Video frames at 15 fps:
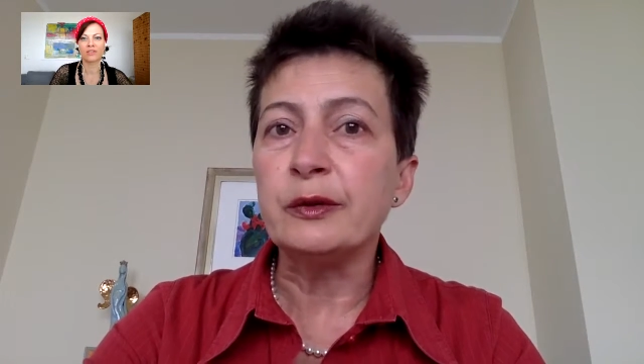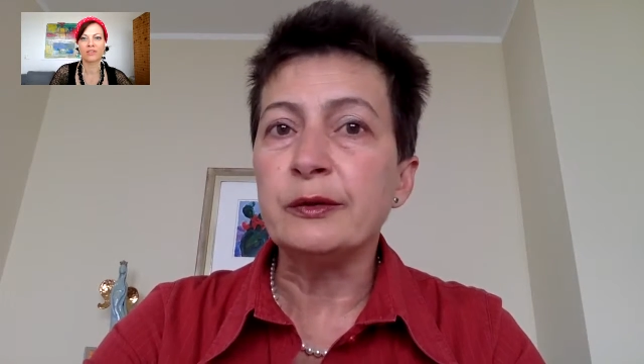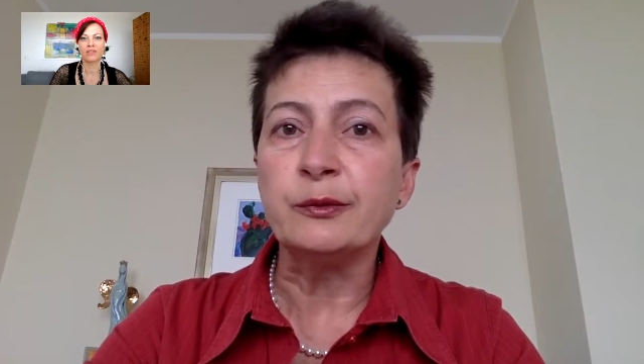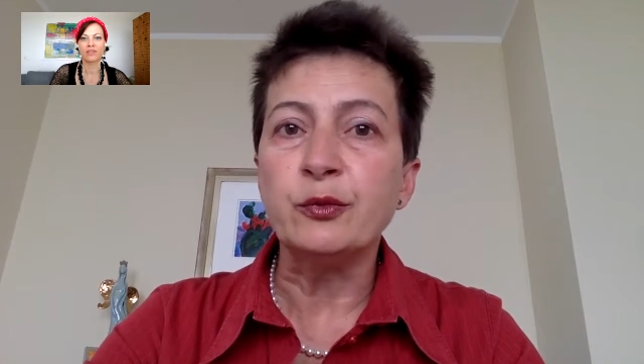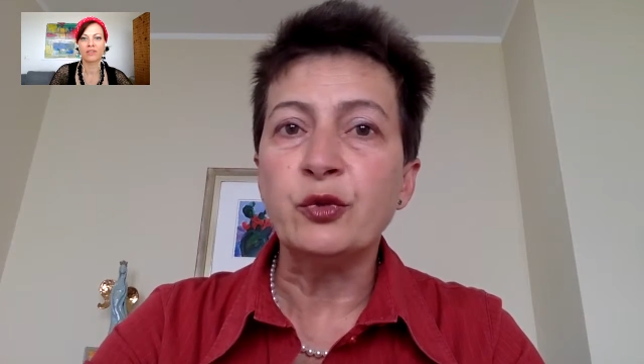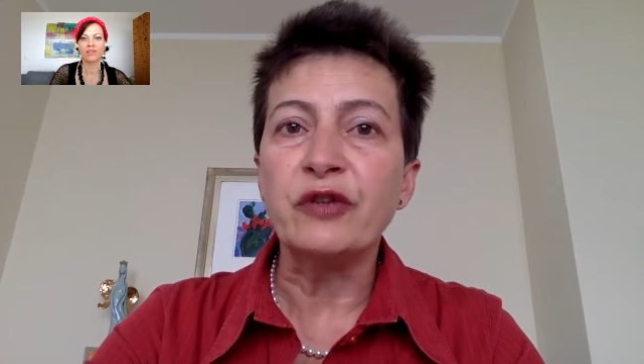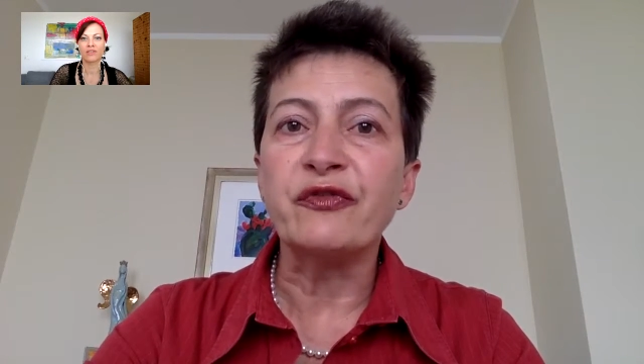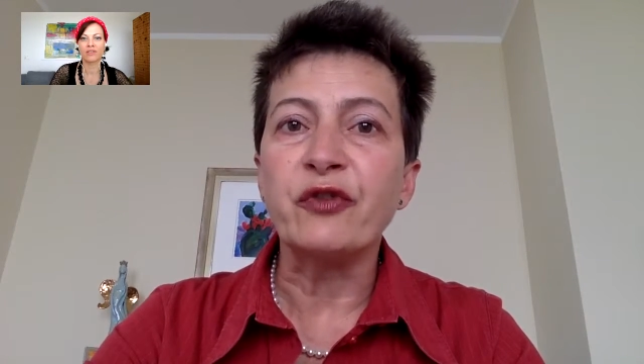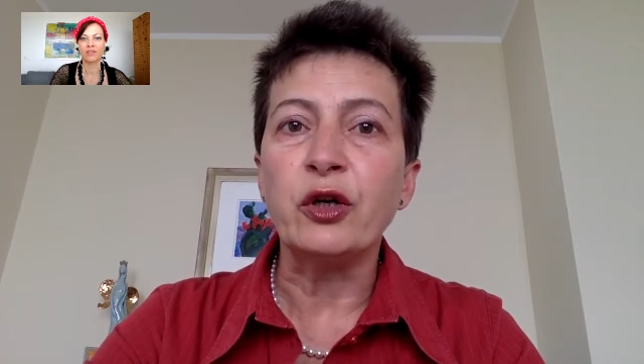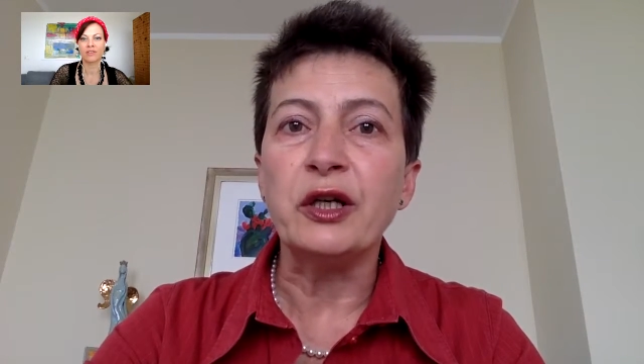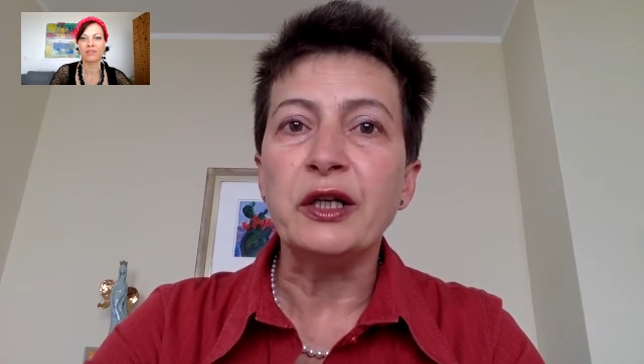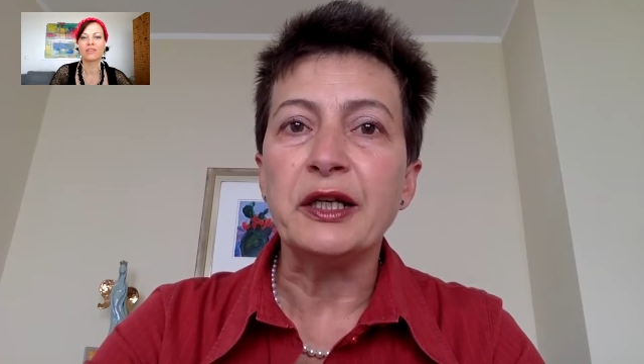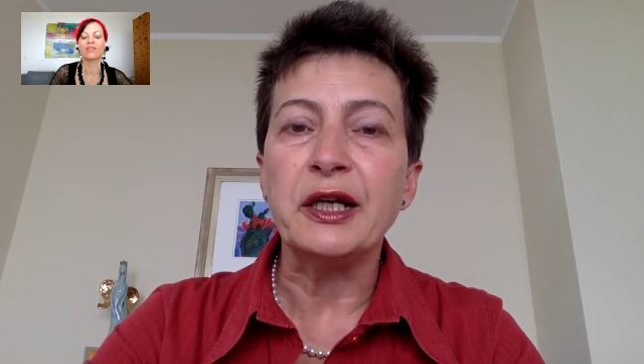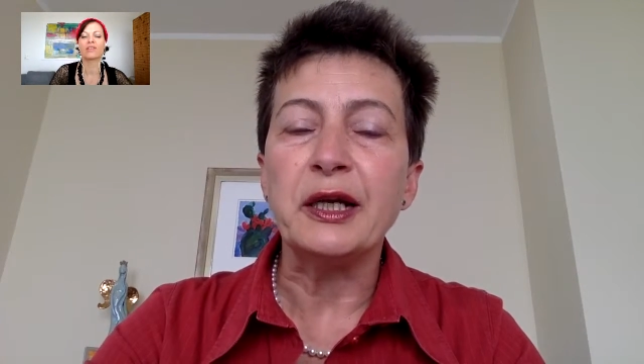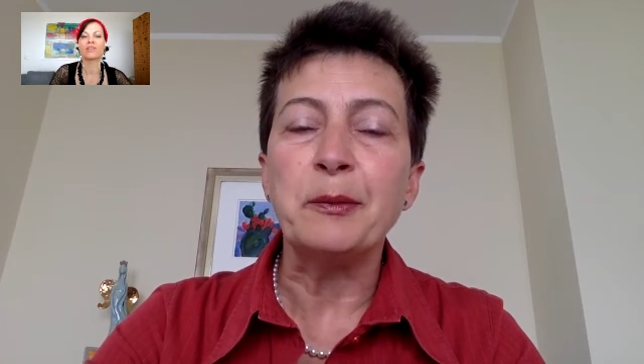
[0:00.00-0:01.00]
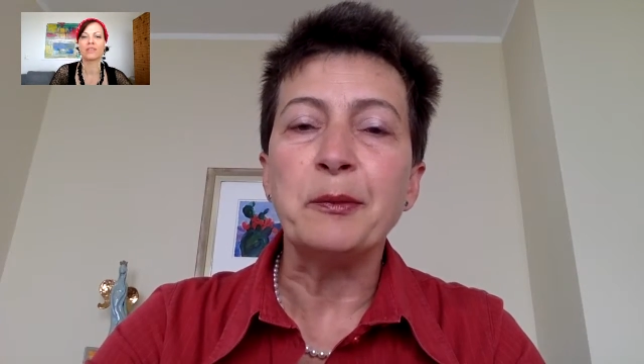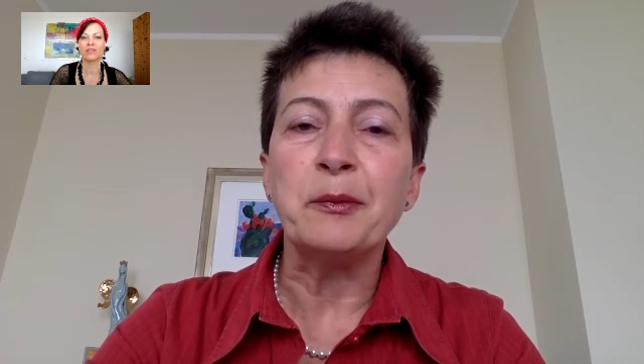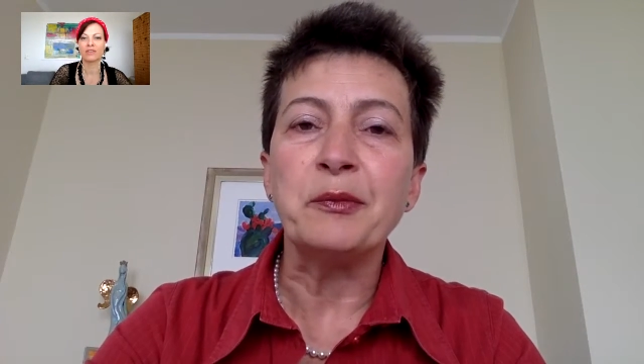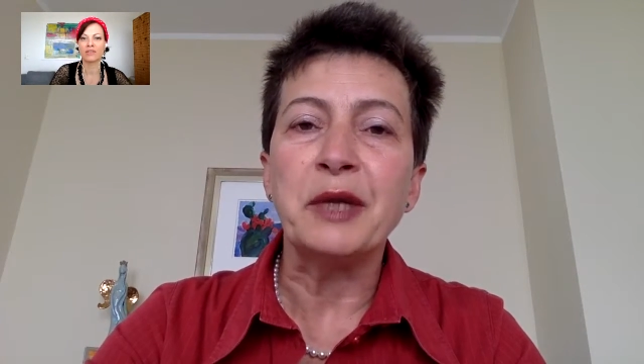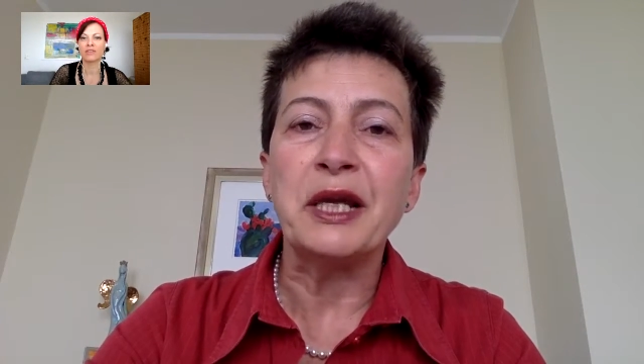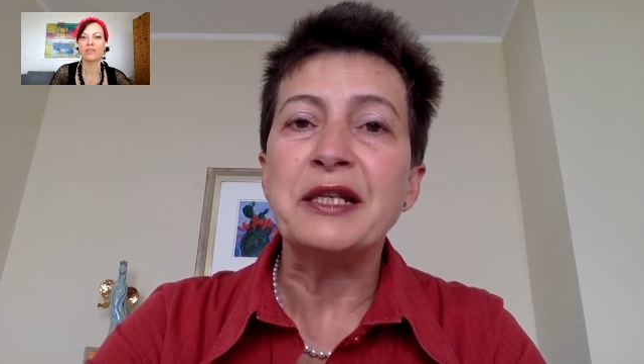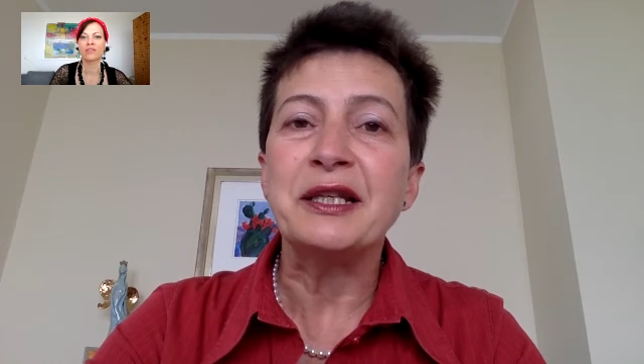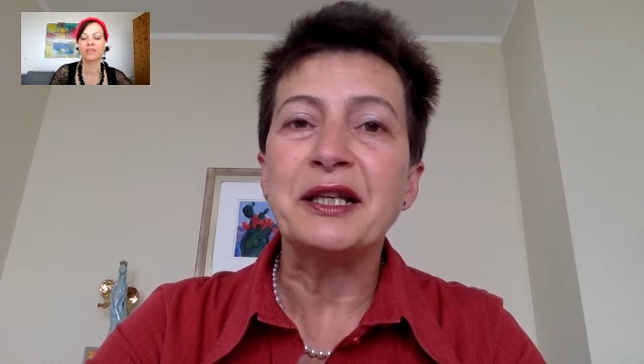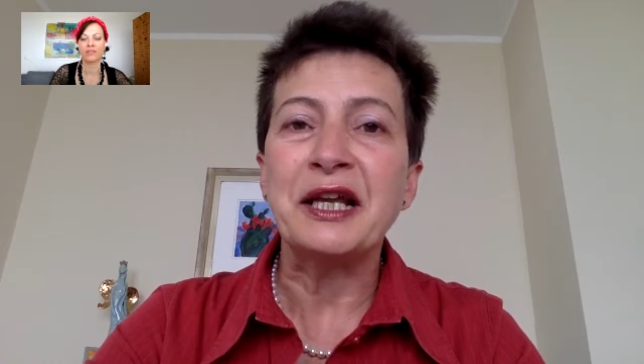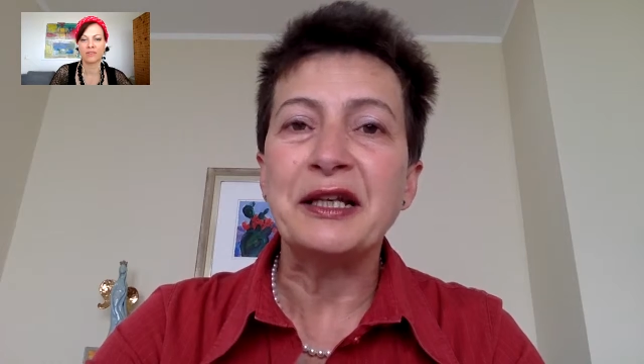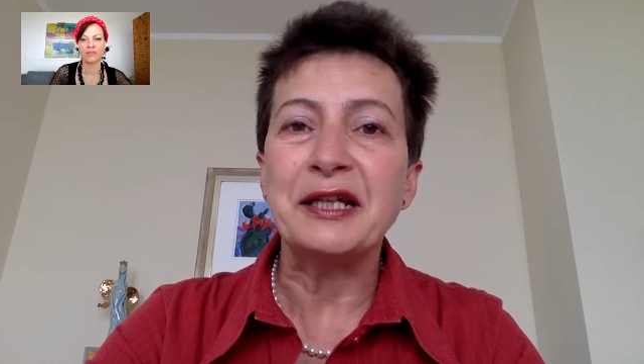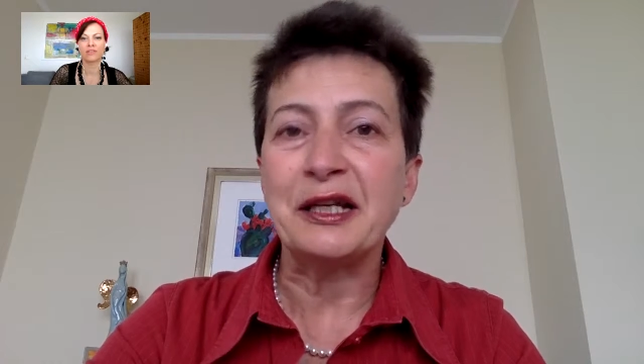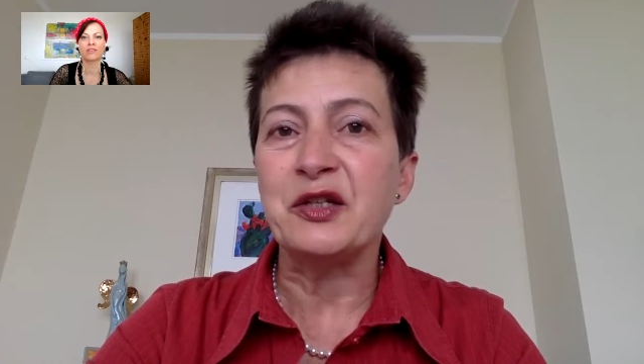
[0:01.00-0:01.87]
mühevoll im Internet